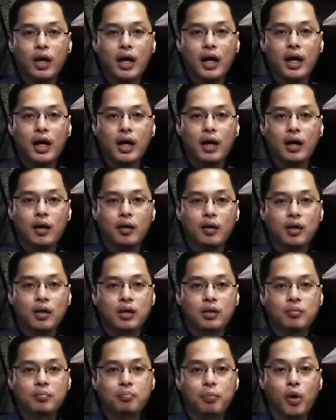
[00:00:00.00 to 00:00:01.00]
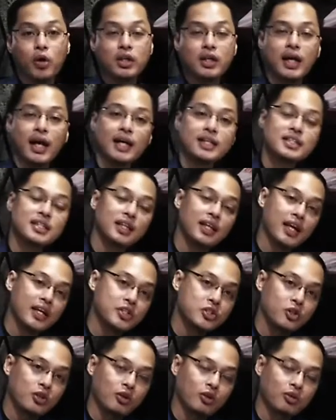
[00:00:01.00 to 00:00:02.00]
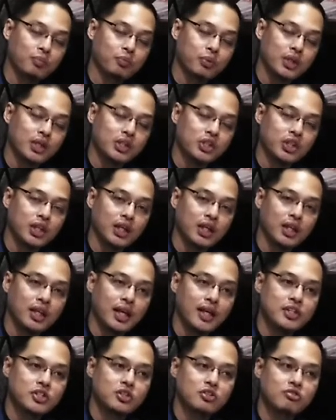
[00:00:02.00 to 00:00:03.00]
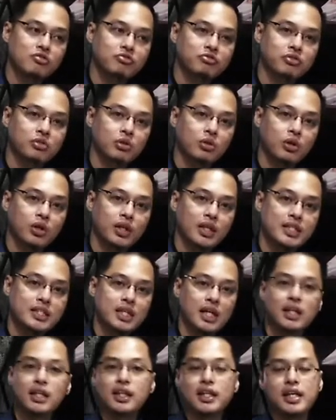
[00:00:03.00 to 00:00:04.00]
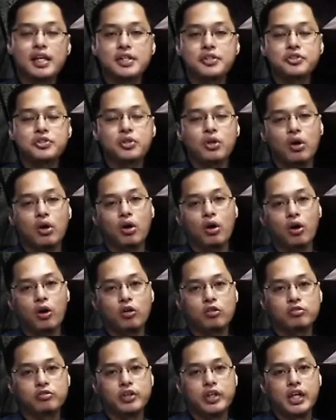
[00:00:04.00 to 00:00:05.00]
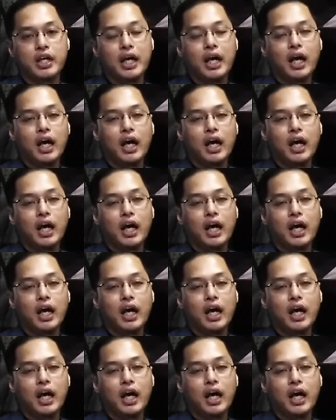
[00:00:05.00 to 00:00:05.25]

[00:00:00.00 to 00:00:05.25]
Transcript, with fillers: uh, podcast lesson or preaching lesson for the Sundays of